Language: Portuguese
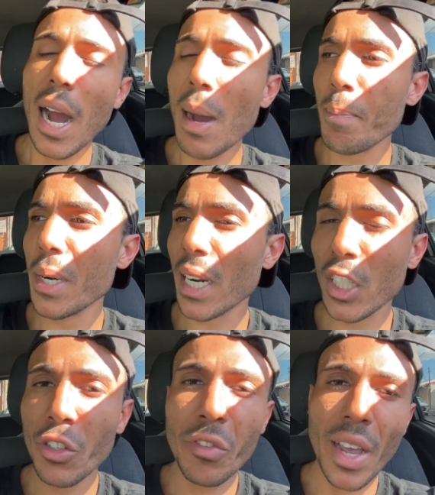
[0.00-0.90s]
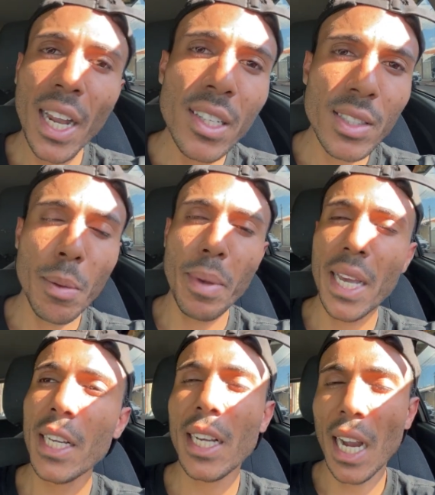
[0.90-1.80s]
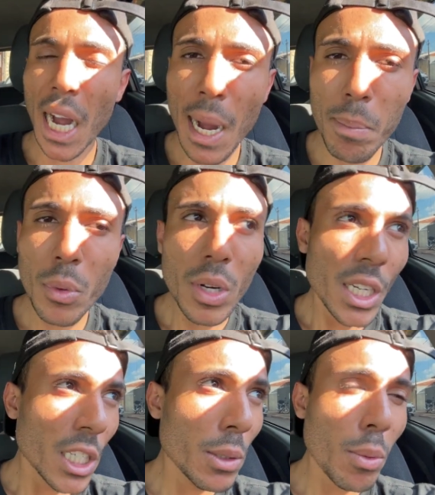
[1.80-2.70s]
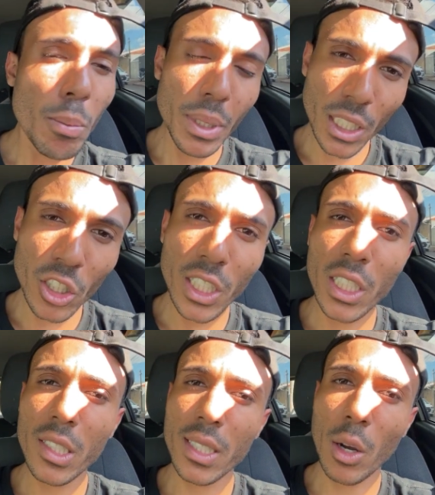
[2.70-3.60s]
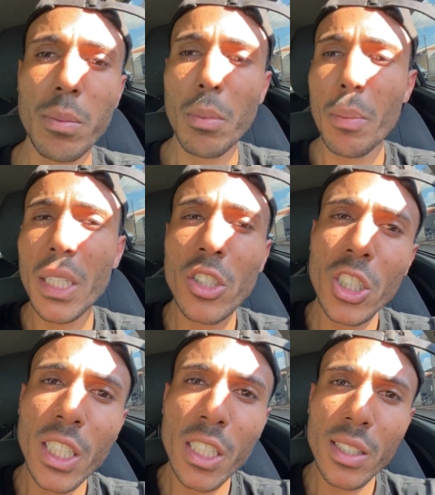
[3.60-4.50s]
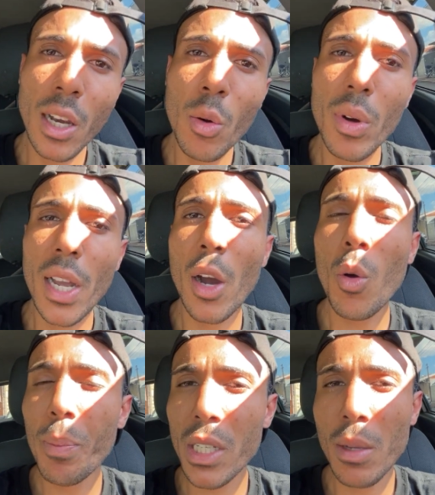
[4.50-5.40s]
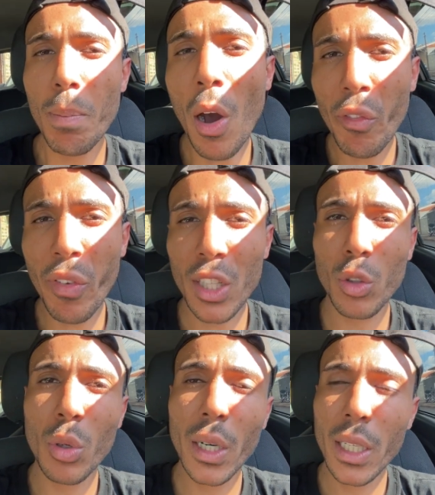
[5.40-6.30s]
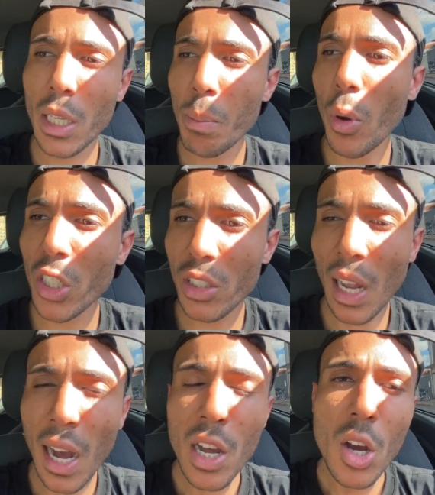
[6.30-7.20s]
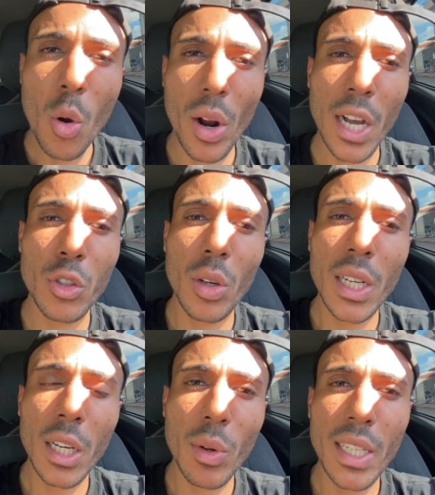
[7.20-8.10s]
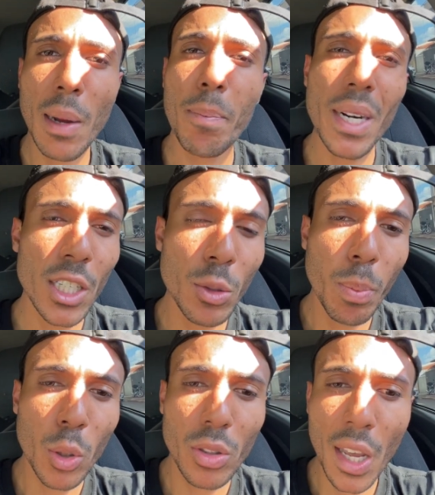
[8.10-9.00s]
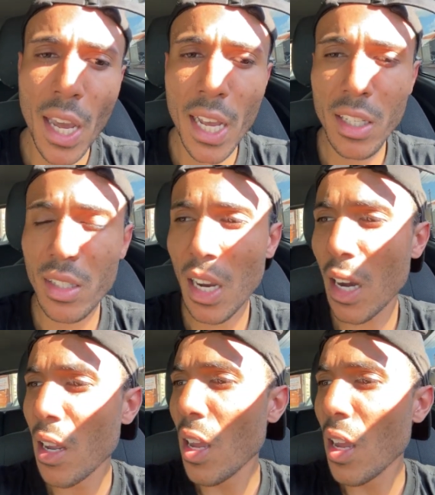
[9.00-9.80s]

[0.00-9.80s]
a perca de velas também, cabo e bobina de ignição. Bobina de ignição é o principal fator aí que pode estar tá ocasionando aí a perca de potência,